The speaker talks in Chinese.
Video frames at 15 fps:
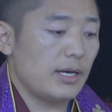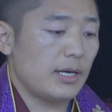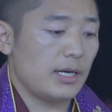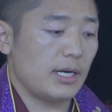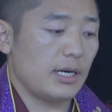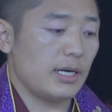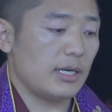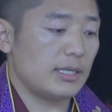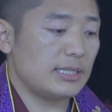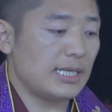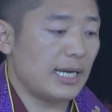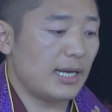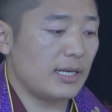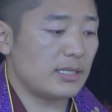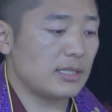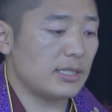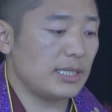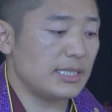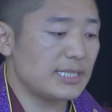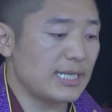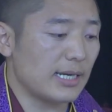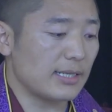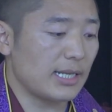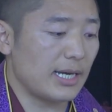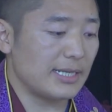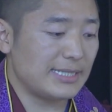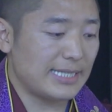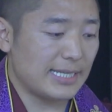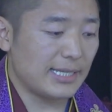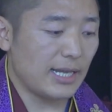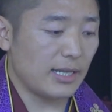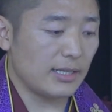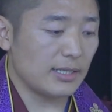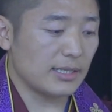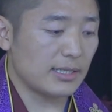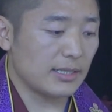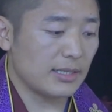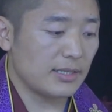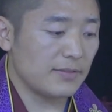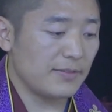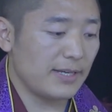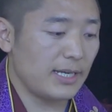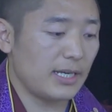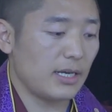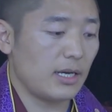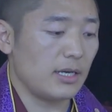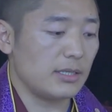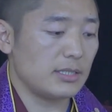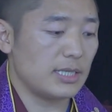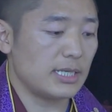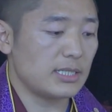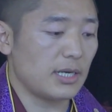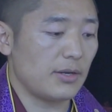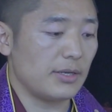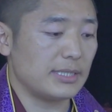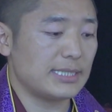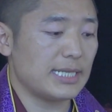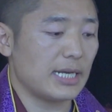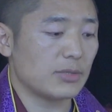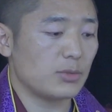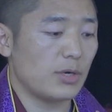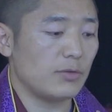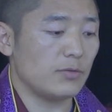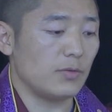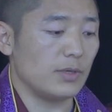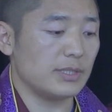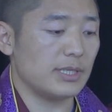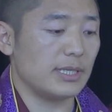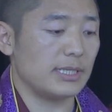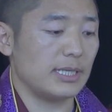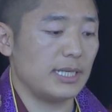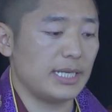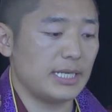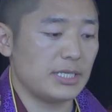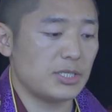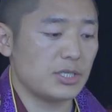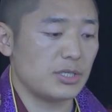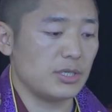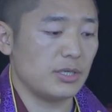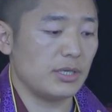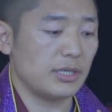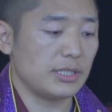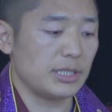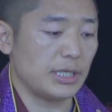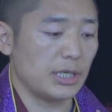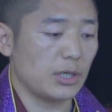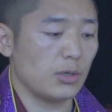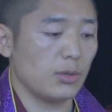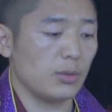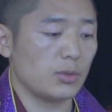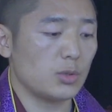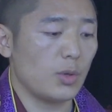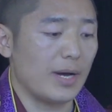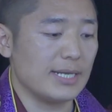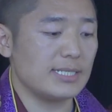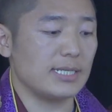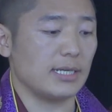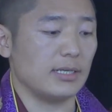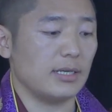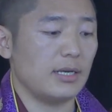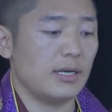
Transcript: 呃，在这以上呢，简单的跟各位呃介绍了藏传佛教的历史、结构、传承、